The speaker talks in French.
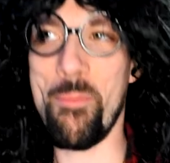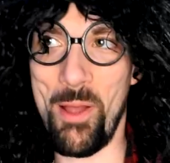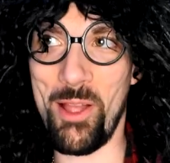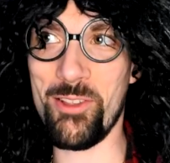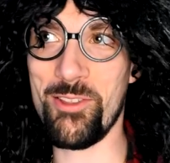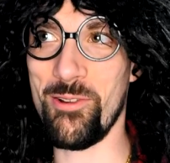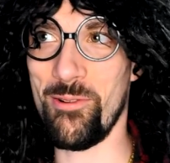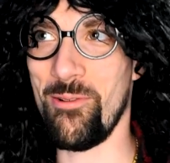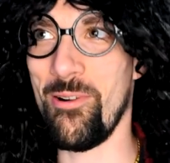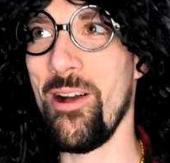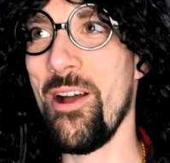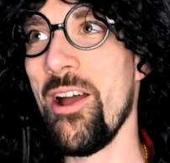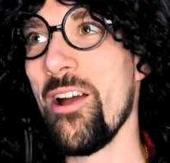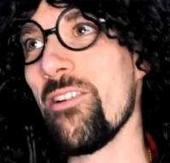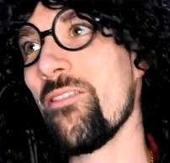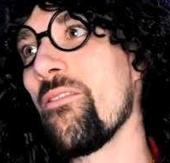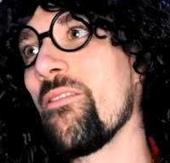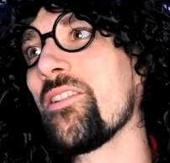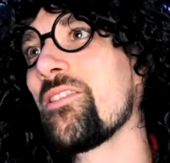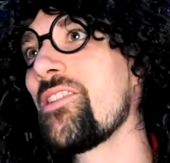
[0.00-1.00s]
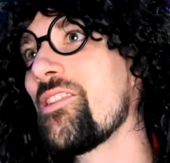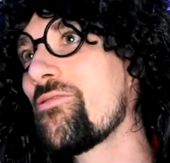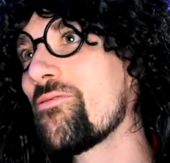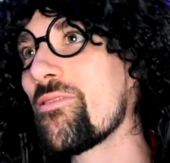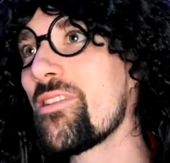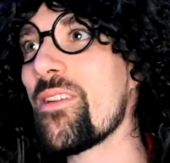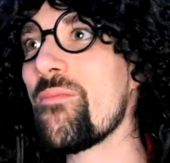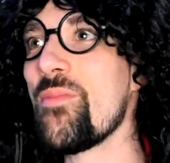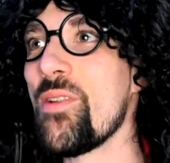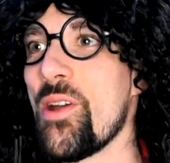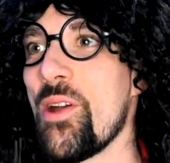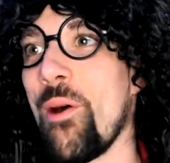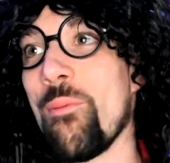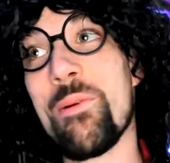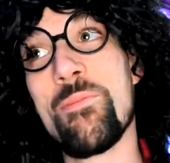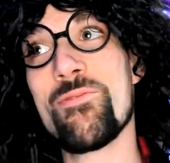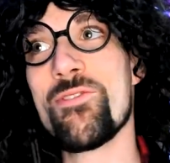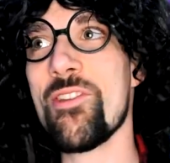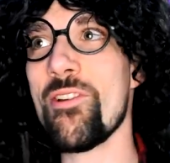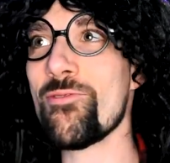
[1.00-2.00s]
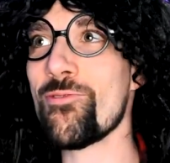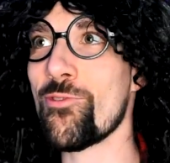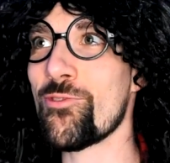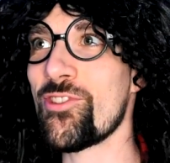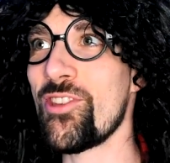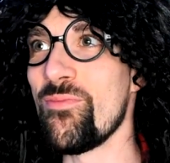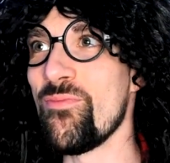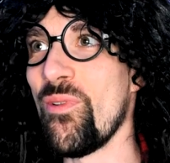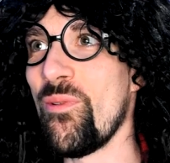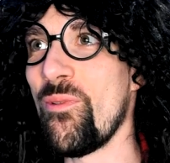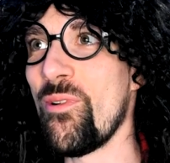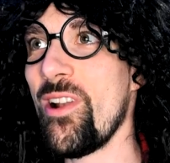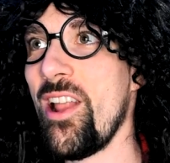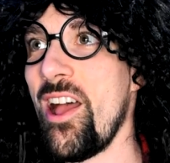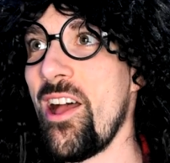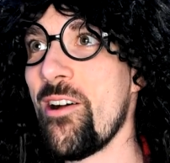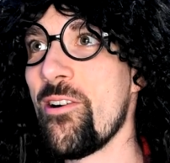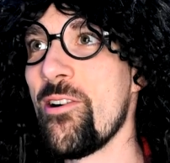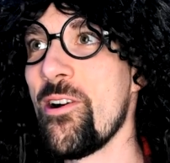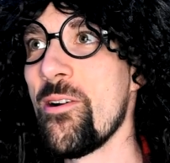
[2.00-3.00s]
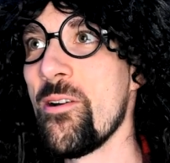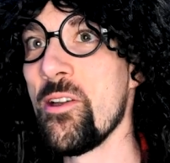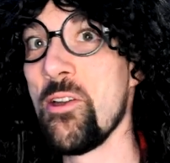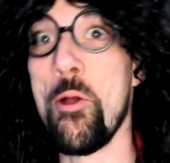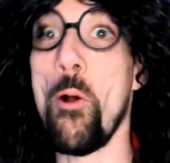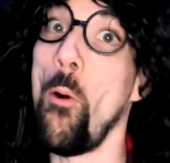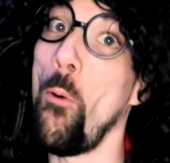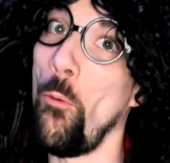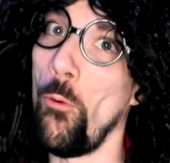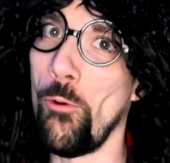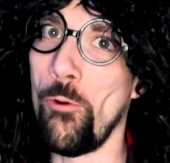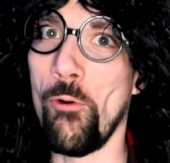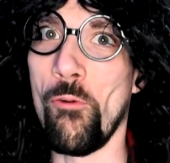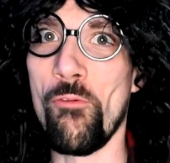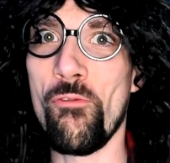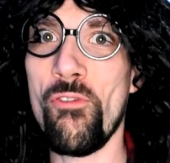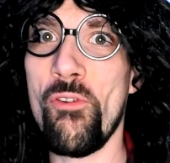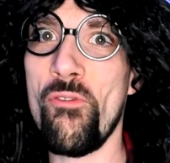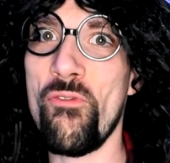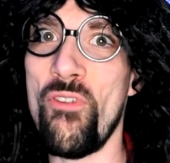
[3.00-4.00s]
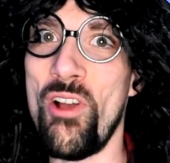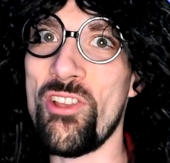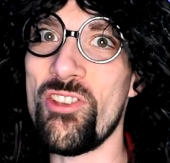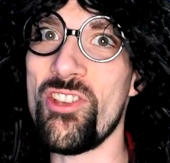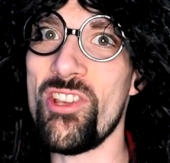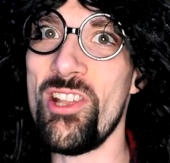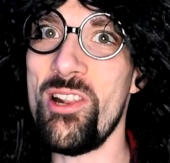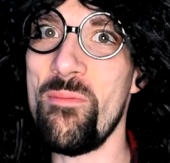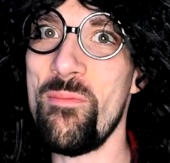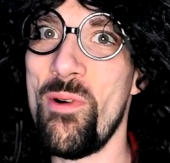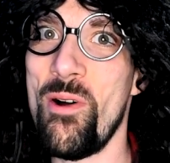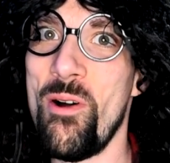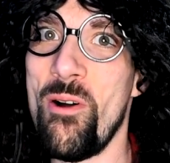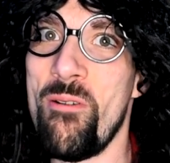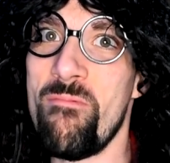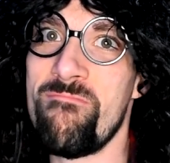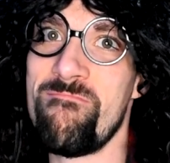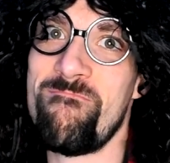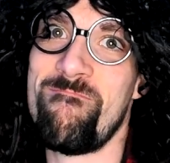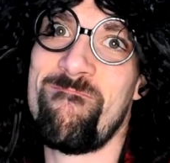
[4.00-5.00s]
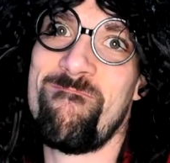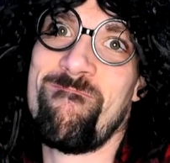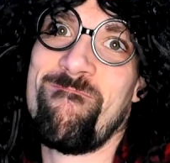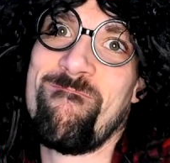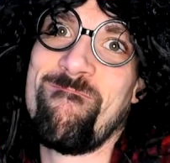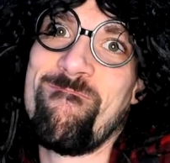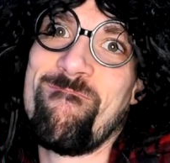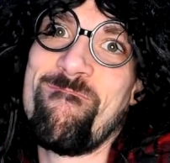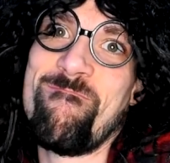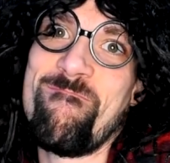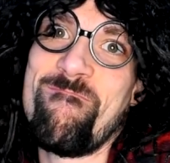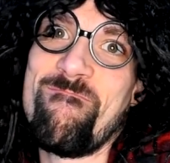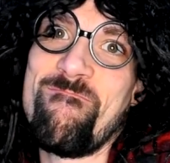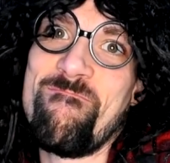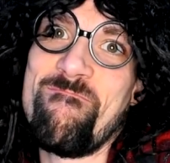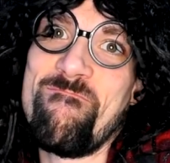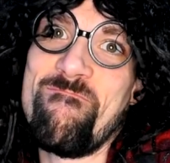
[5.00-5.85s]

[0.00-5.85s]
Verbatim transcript: pardon, mais désolé, mais en même temps, dans ces moments-là, on confond facilement. Bien